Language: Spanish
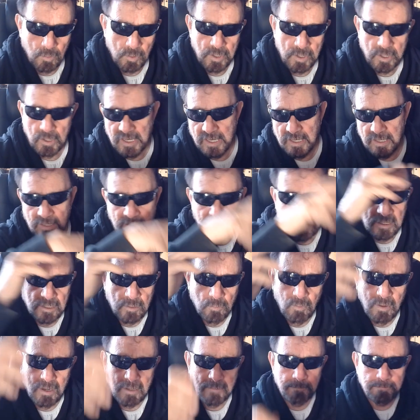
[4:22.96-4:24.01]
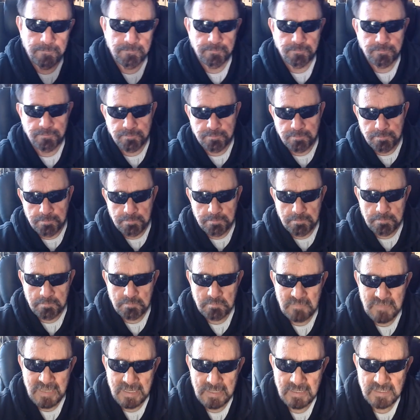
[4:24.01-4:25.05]
Y gigantes igual.
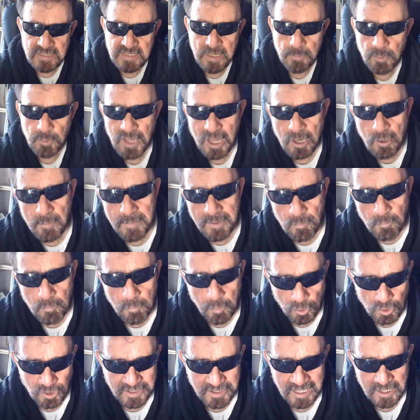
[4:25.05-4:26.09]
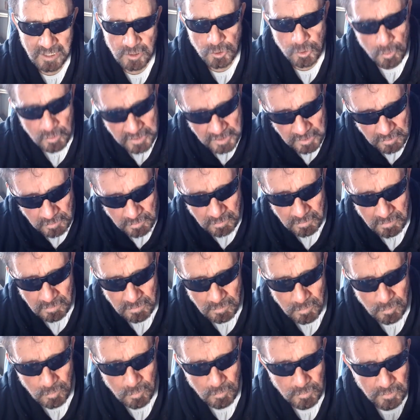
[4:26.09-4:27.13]
Se podía comer un bosque el solito,
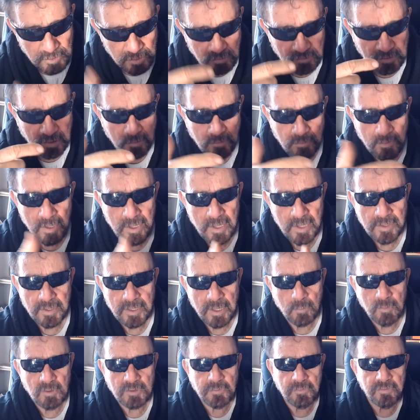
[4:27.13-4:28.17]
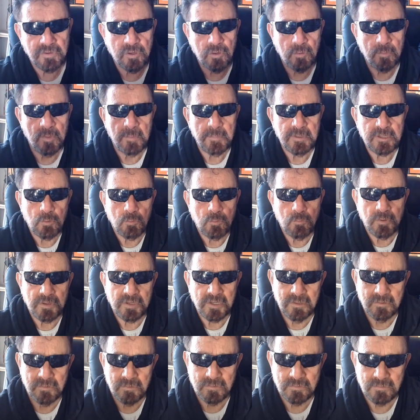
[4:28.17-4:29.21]
un dinosaurio de 4 o 5 mil metros
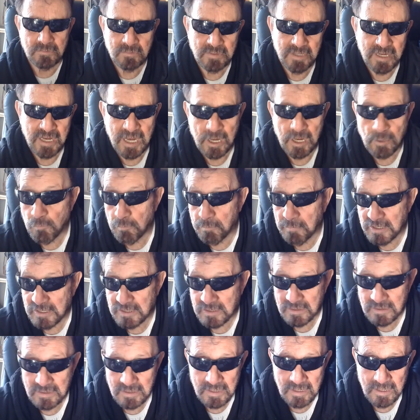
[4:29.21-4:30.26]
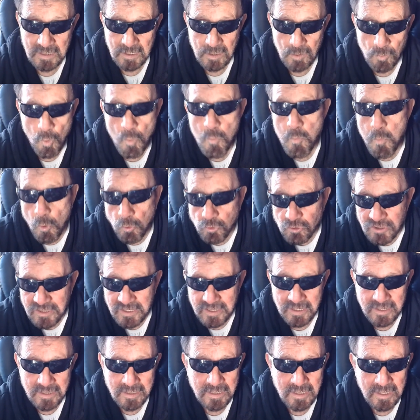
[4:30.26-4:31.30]
cuadrados, en un mes. Un bosque.